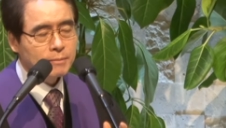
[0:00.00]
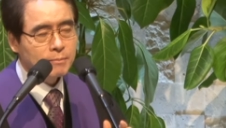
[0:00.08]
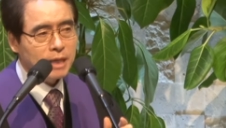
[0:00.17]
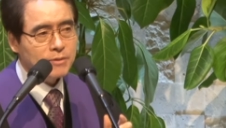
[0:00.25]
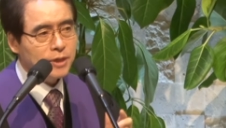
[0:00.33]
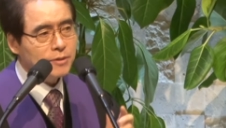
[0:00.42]

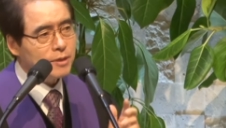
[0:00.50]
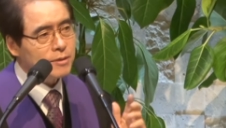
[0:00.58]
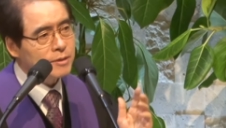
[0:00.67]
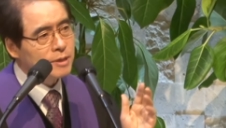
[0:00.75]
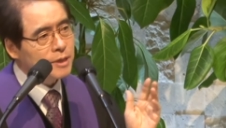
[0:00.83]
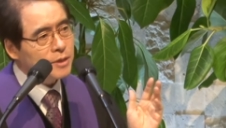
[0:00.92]

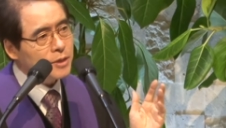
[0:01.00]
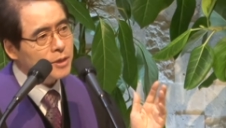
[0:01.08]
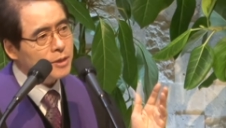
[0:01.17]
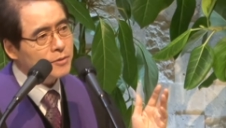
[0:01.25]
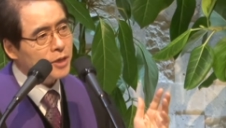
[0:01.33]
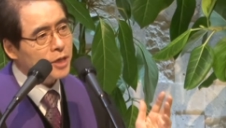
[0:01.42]
바리새인들은
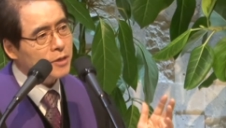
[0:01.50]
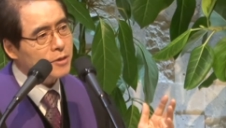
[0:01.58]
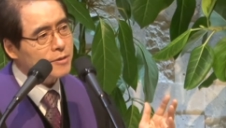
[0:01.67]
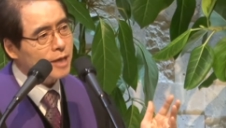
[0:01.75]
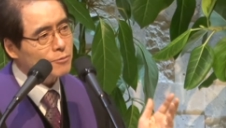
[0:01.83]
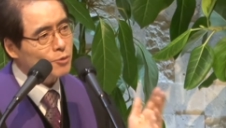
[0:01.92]
이 세리를
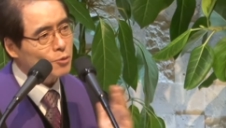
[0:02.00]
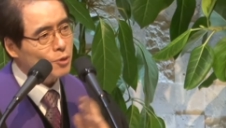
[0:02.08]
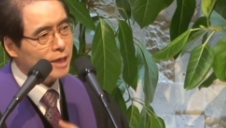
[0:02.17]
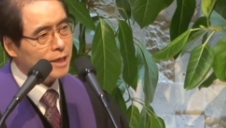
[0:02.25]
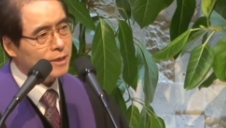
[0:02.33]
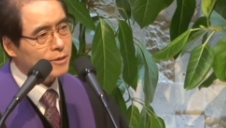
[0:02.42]
상종도
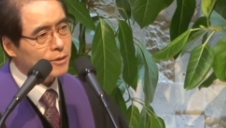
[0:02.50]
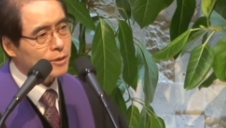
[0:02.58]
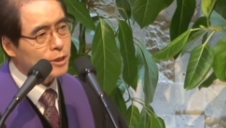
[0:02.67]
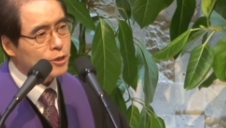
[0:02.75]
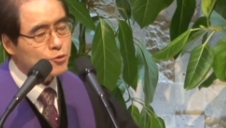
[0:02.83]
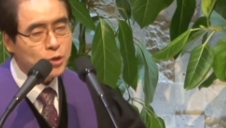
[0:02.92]
안 해요.
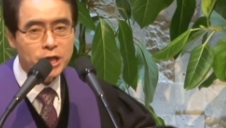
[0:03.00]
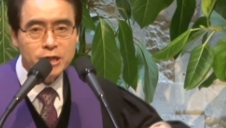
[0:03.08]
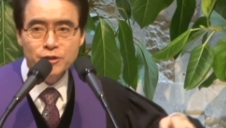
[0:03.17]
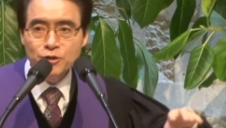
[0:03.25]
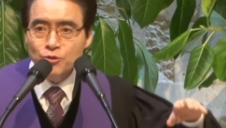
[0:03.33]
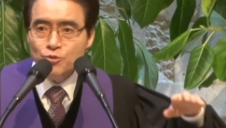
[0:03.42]

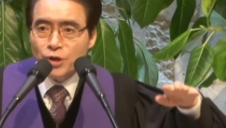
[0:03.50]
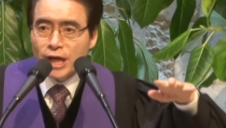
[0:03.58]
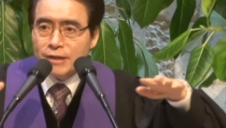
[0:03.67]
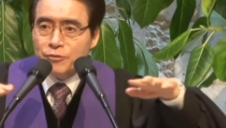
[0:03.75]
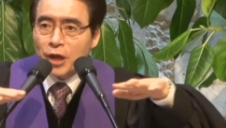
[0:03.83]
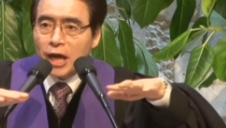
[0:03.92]
죄인
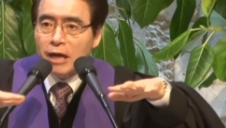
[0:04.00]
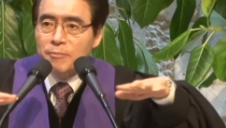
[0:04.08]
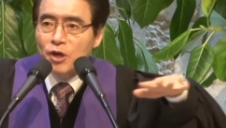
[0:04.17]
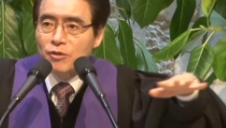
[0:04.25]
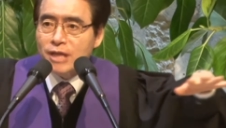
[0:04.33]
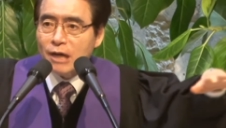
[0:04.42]
중에
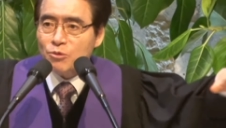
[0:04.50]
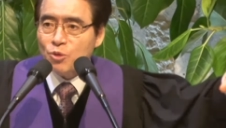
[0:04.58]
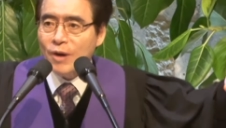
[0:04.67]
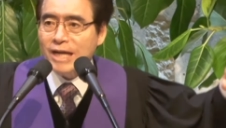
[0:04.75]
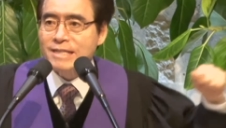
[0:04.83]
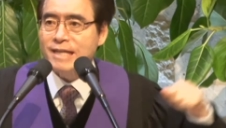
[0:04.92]
대명사로
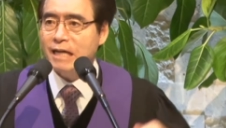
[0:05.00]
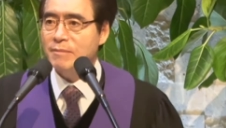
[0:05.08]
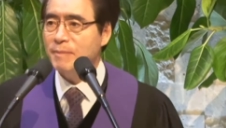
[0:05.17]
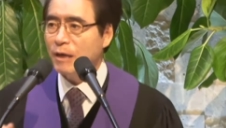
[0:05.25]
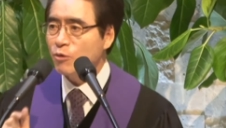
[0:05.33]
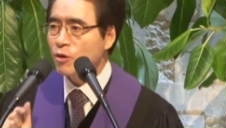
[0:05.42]
통하는 사람이
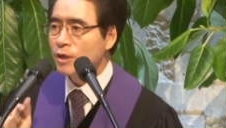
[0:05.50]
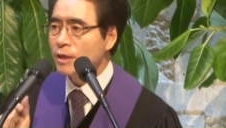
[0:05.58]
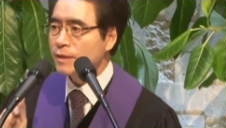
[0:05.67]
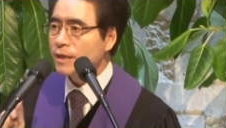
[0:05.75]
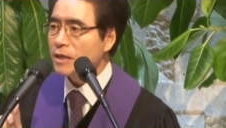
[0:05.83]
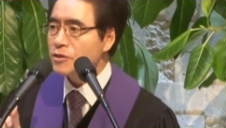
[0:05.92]
바로
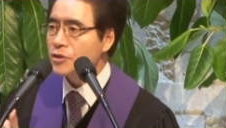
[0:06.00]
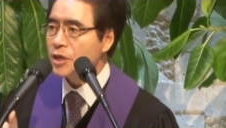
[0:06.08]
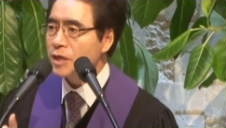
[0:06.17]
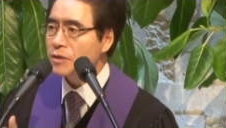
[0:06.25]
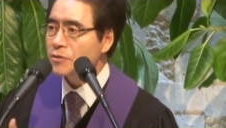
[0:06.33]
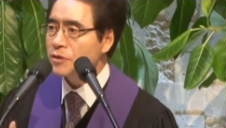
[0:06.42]

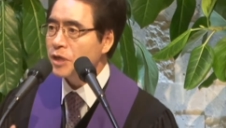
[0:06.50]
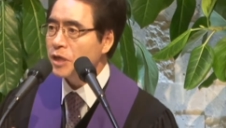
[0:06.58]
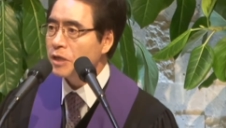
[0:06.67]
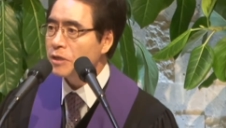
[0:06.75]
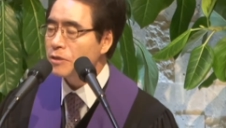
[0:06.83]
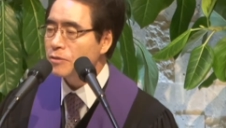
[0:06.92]
당시의
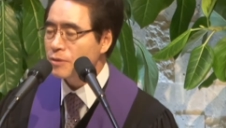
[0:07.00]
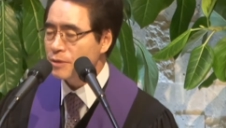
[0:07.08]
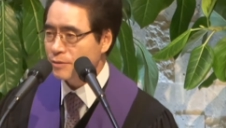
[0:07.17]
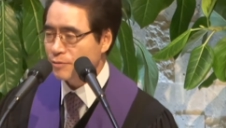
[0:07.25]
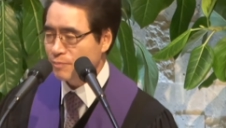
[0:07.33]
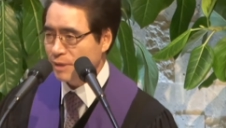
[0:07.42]

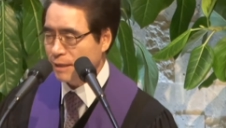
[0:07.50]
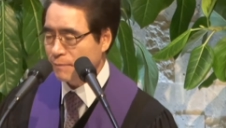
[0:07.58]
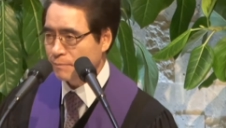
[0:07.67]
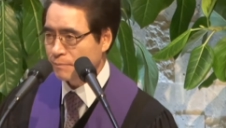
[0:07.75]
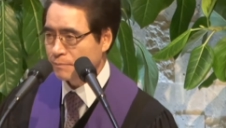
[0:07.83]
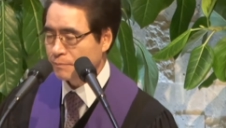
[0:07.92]
세리들이었습니다.
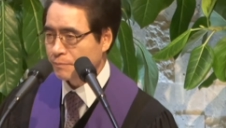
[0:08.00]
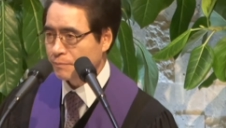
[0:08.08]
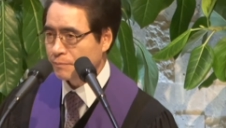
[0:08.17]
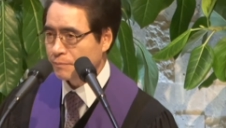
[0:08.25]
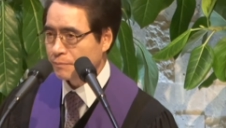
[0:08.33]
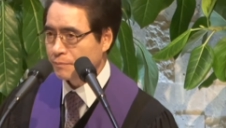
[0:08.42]

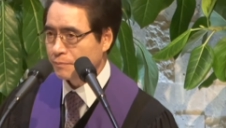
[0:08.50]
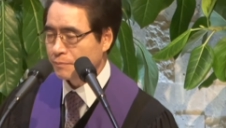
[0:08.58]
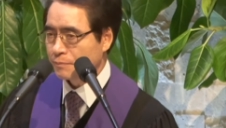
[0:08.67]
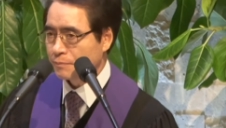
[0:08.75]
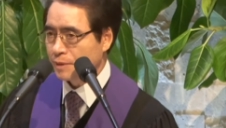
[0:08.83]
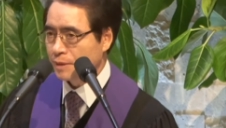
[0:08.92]

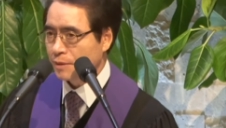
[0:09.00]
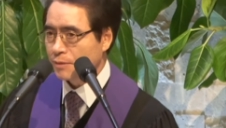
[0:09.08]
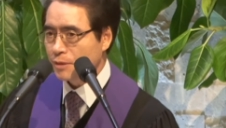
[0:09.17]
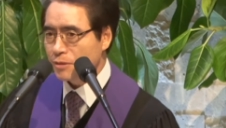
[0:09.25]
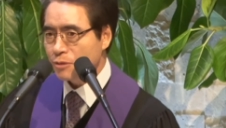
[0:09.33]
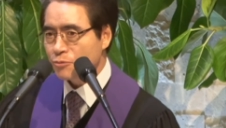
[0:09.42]

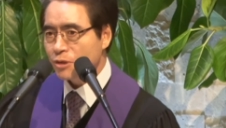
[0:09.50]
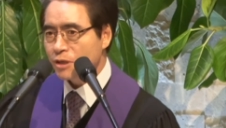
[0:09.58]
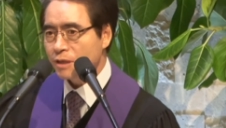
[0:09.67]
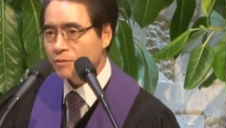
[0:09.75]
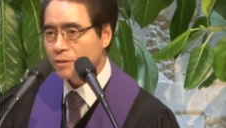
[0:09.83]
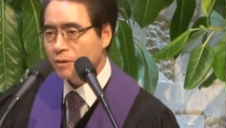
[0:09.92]
근데
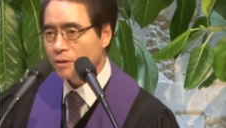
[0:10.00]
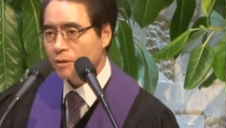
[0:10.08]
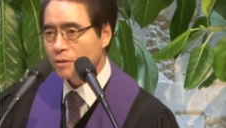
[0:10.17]
예수님께서